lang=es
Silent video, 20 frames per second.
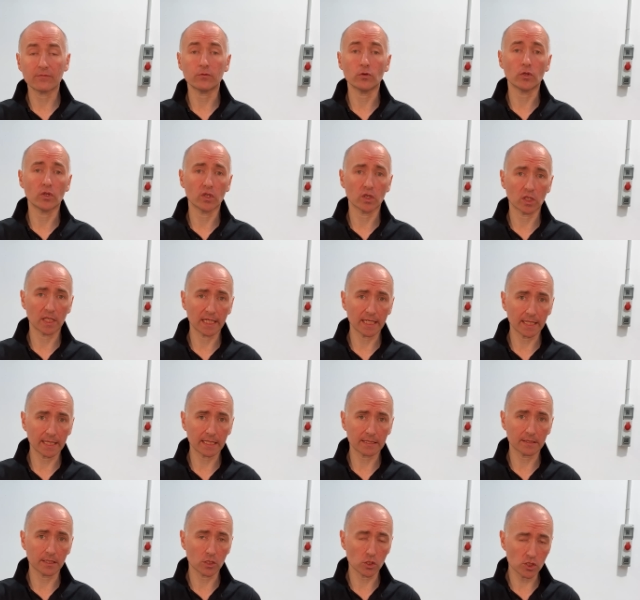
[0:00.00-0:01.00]

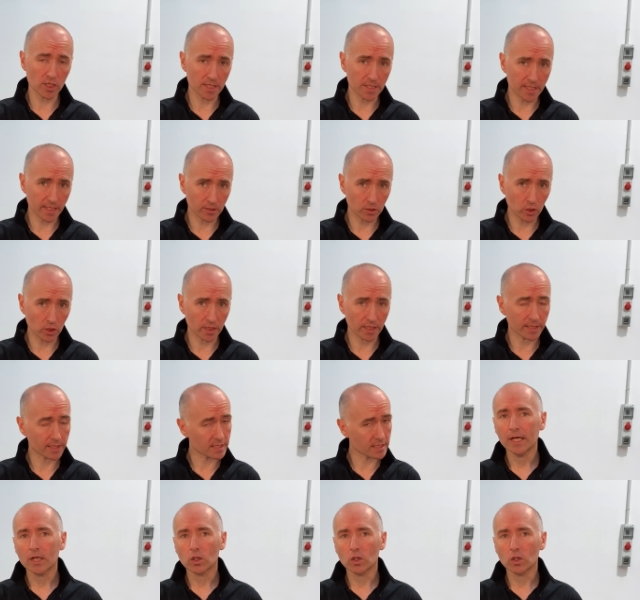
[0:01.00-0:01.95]
funcionalidad de los inyectores.